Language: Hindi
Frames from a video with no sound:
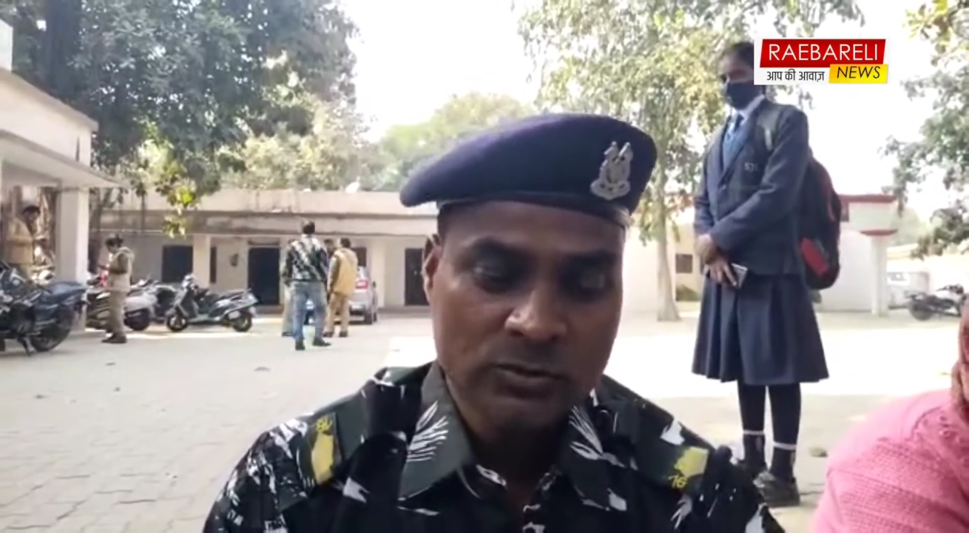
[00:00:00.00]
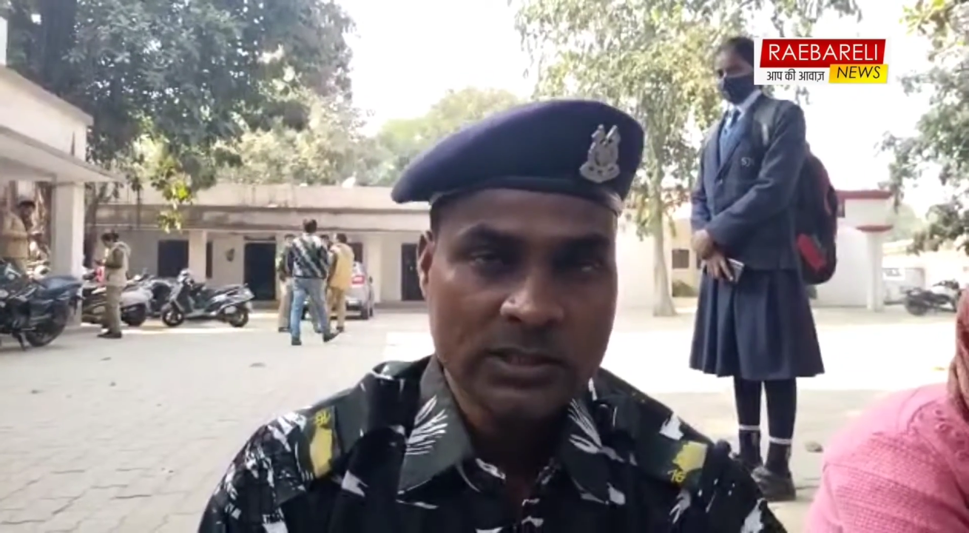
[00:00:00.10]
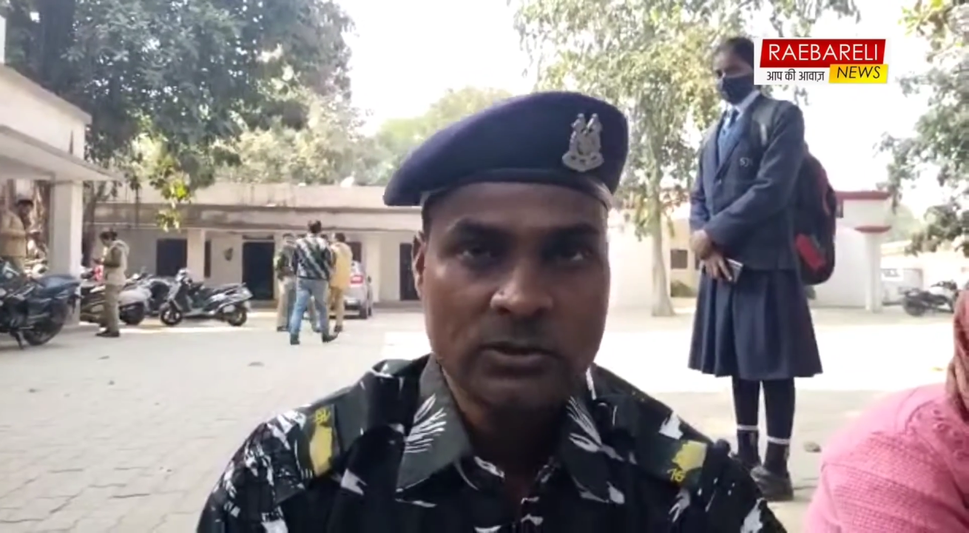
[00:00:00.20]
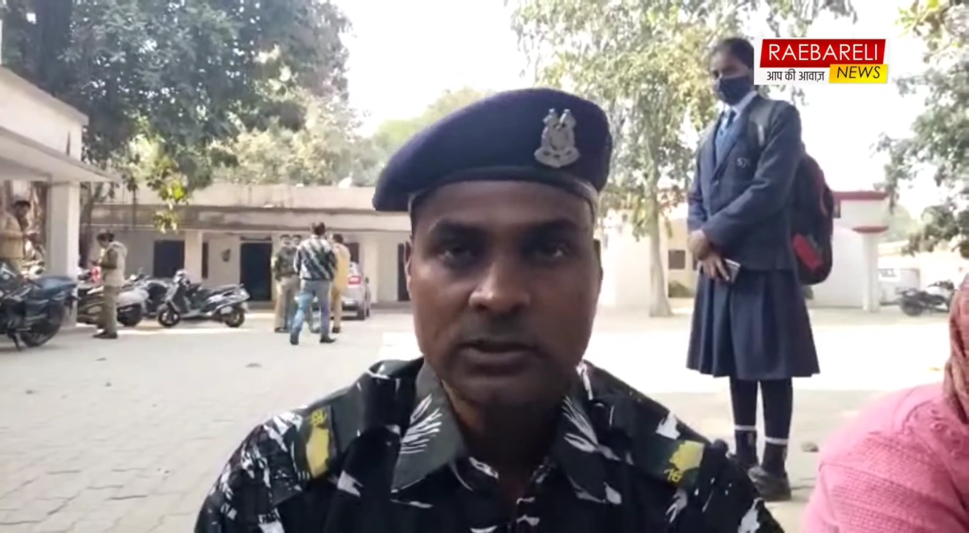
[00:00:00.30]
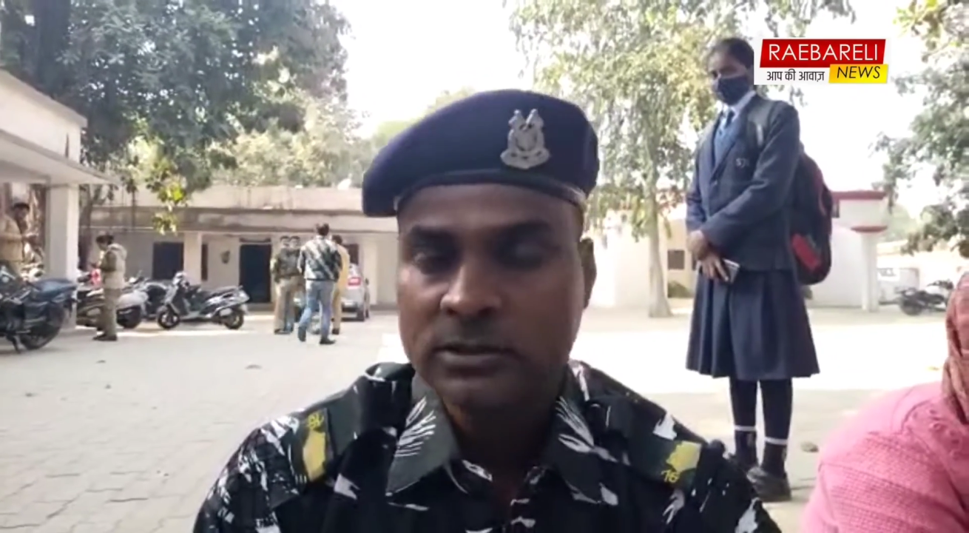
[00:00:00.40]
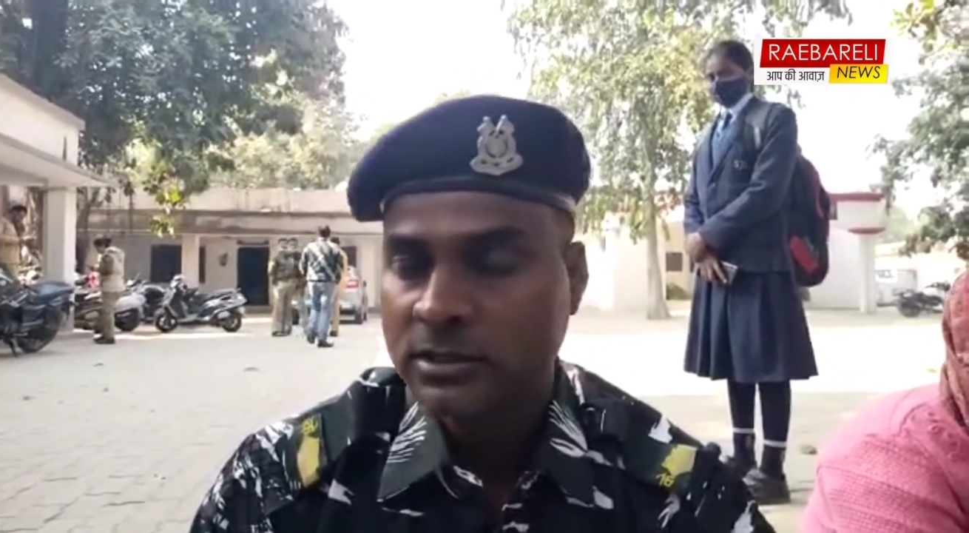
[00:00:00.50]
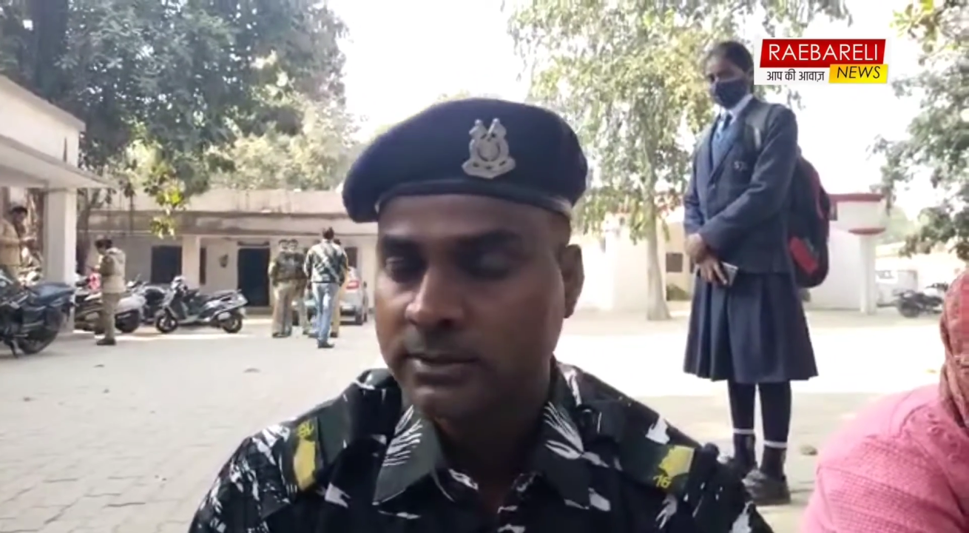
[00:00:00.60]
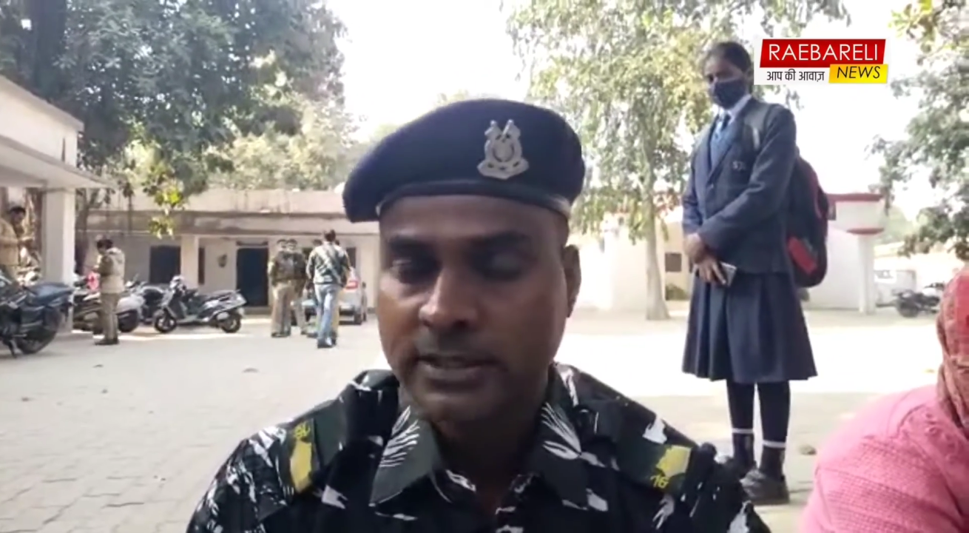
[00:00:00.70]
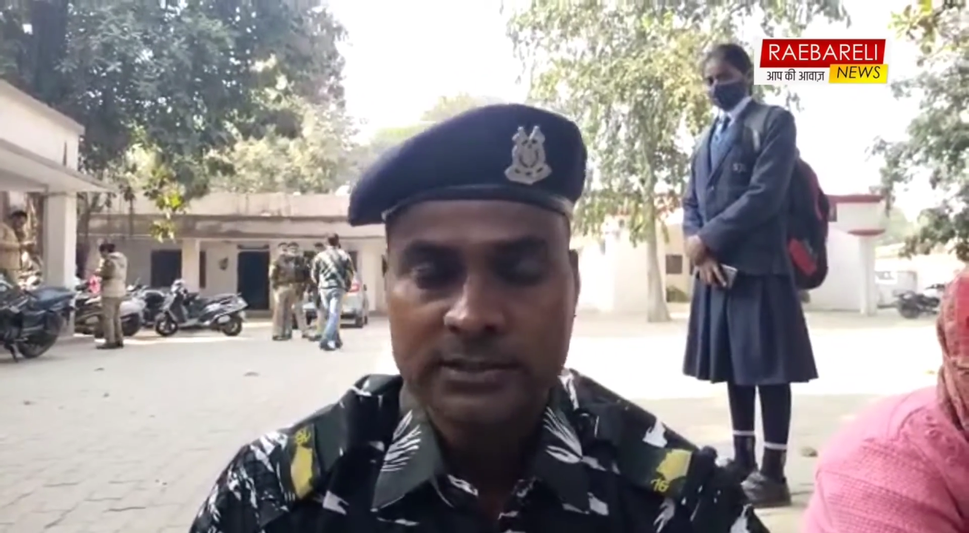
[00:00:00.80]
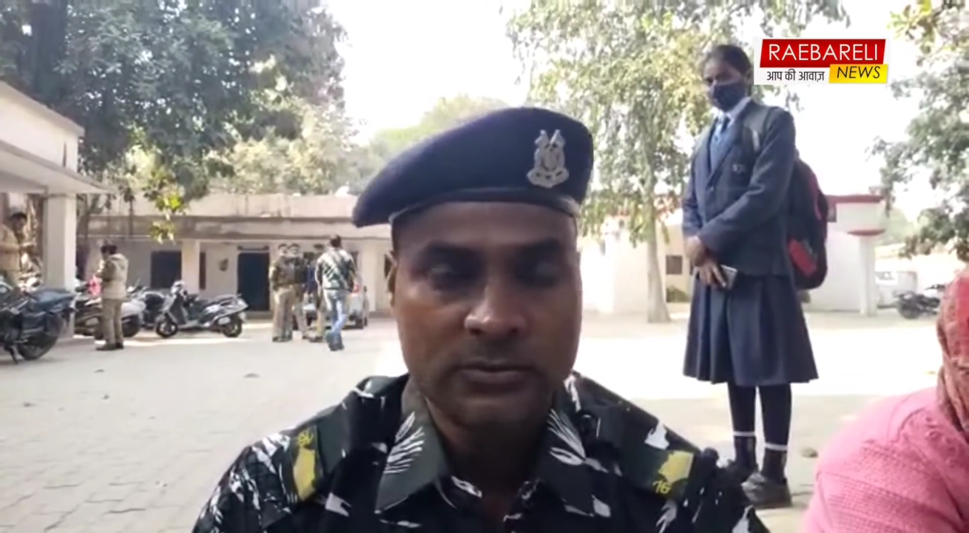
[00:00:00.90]
सुनवाई होगी तो सर
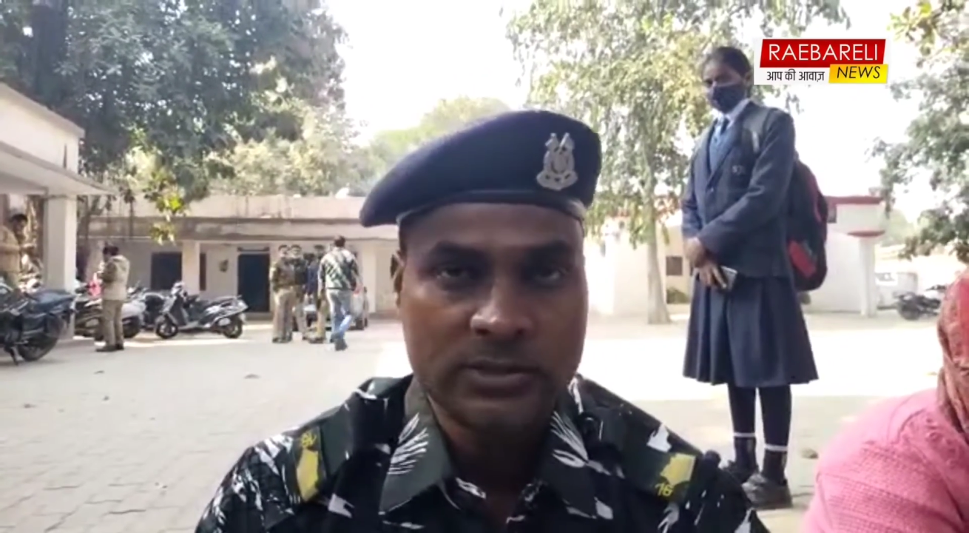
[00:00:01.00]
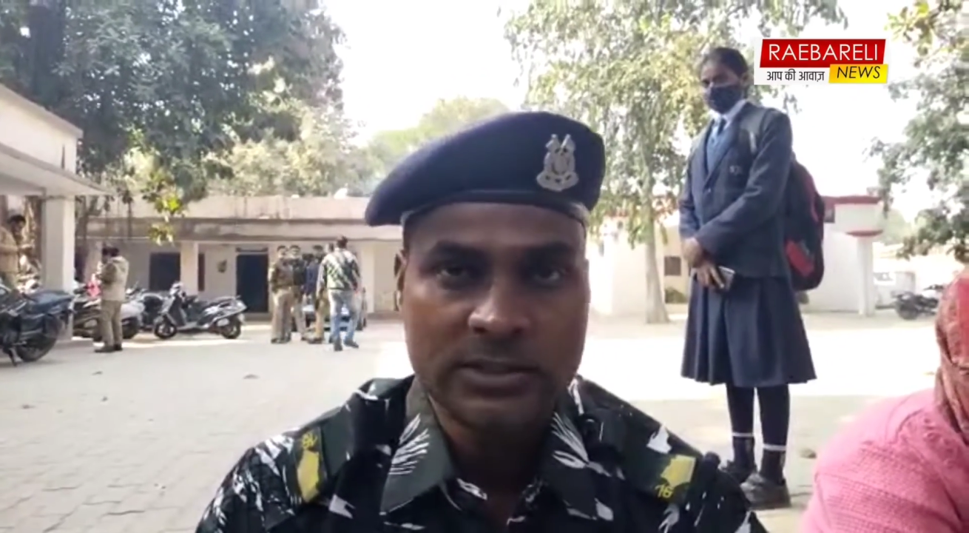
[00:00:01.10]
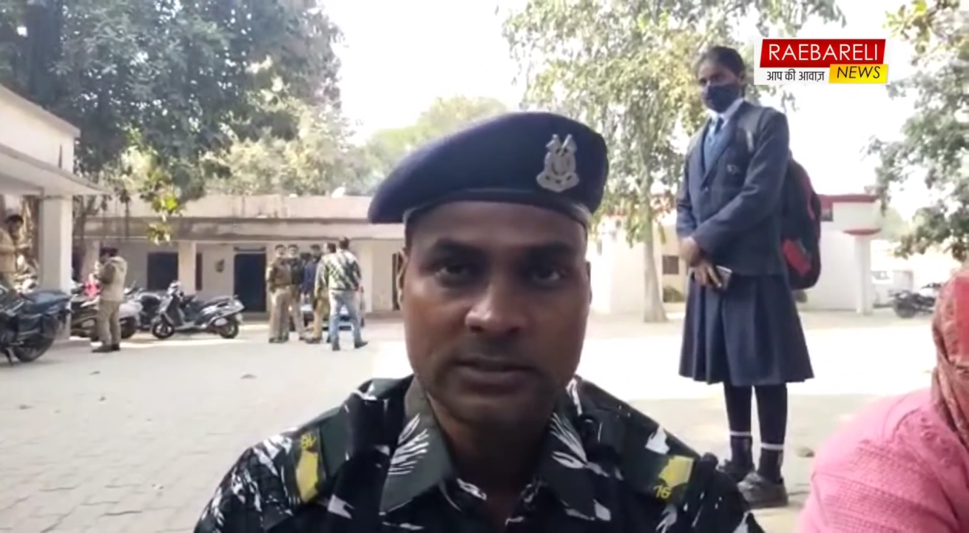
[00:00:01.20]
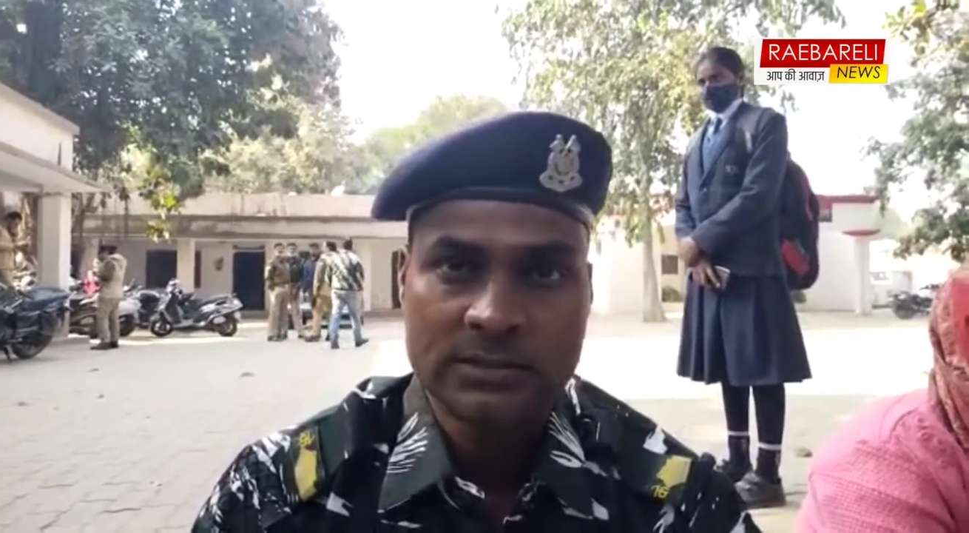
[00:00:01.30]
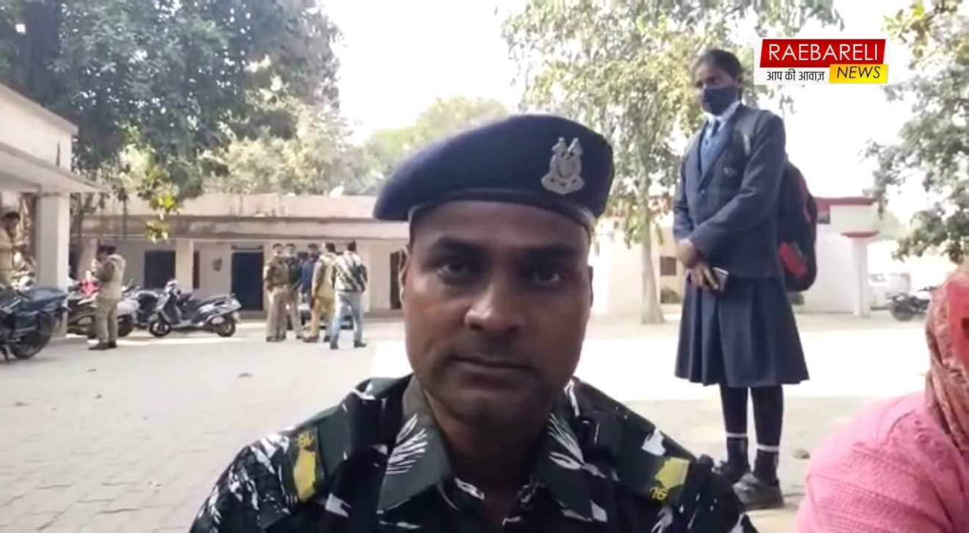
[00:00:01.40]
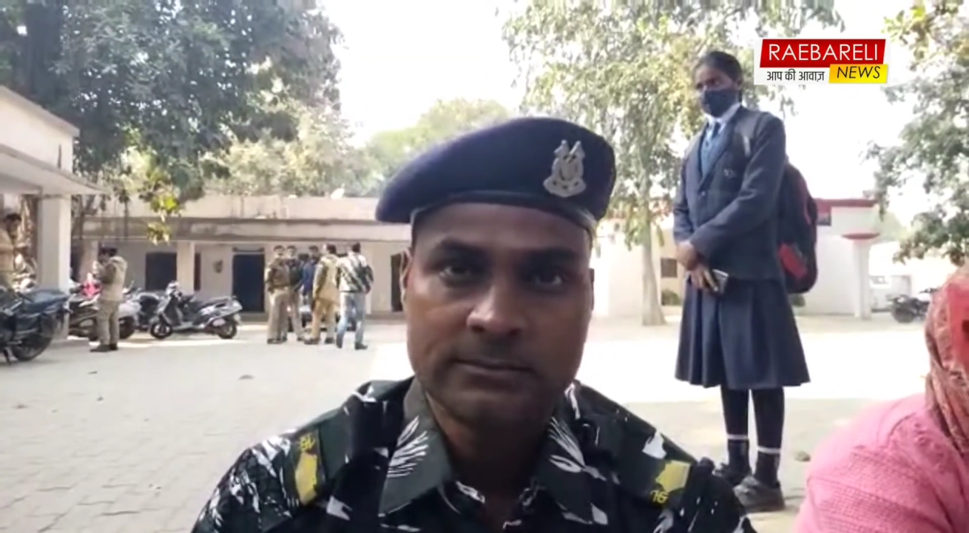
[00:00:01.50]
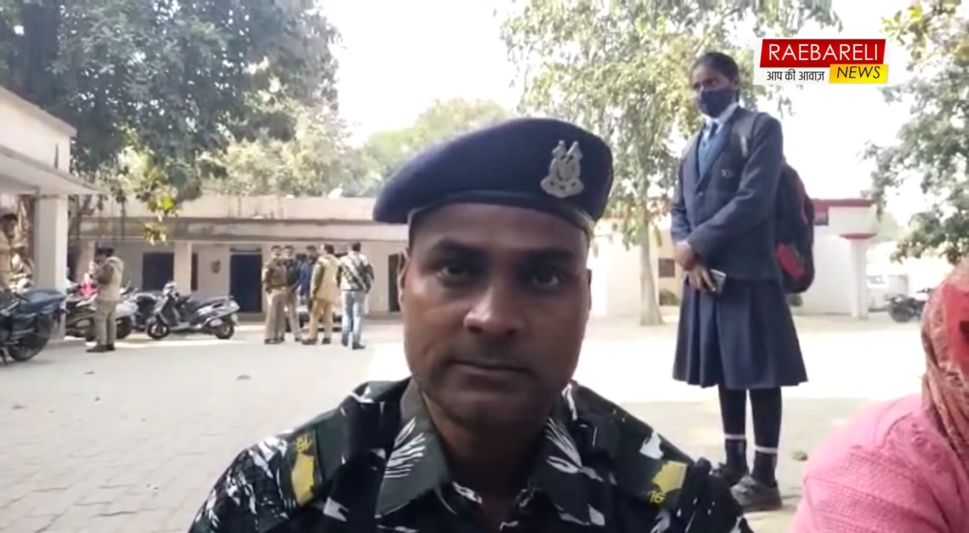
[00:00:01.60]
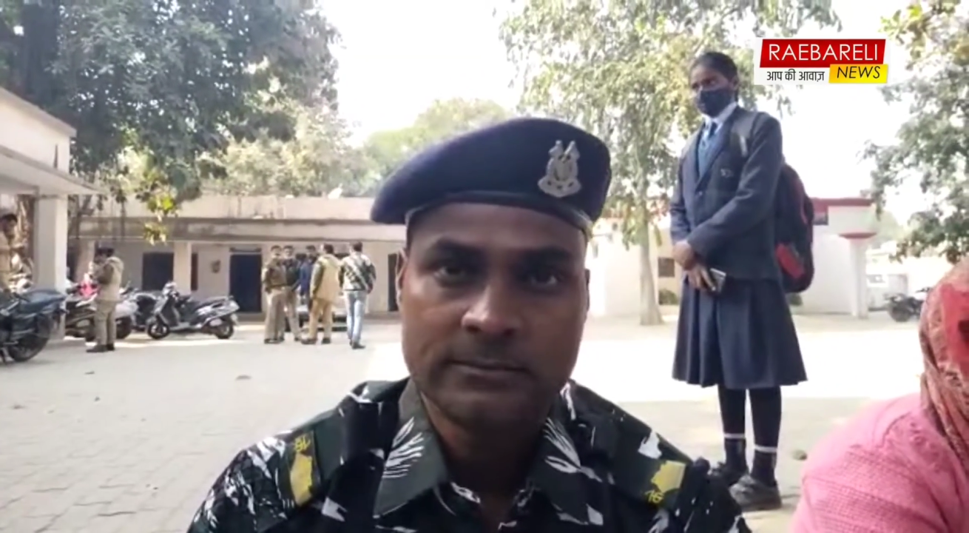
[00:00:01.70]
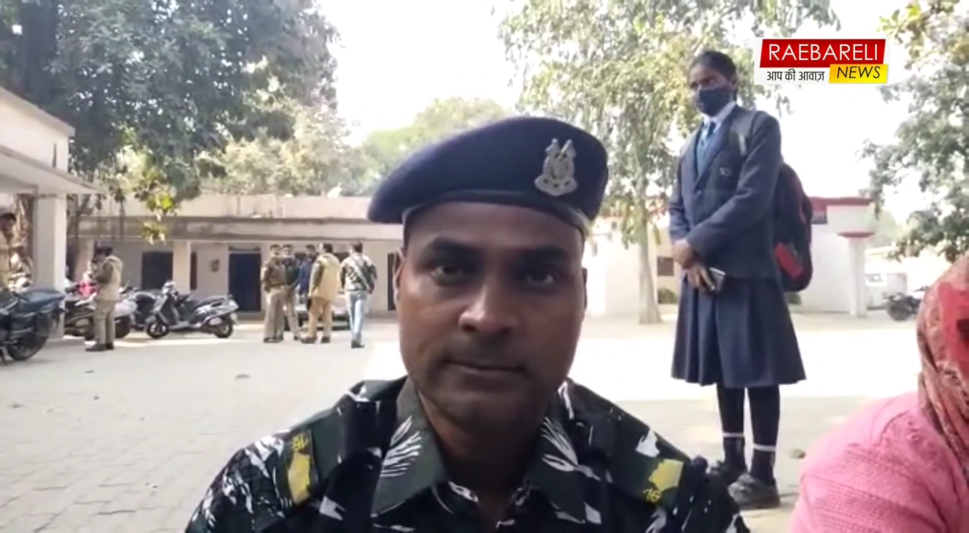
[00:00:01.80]
मैं नहीं जाऊँगा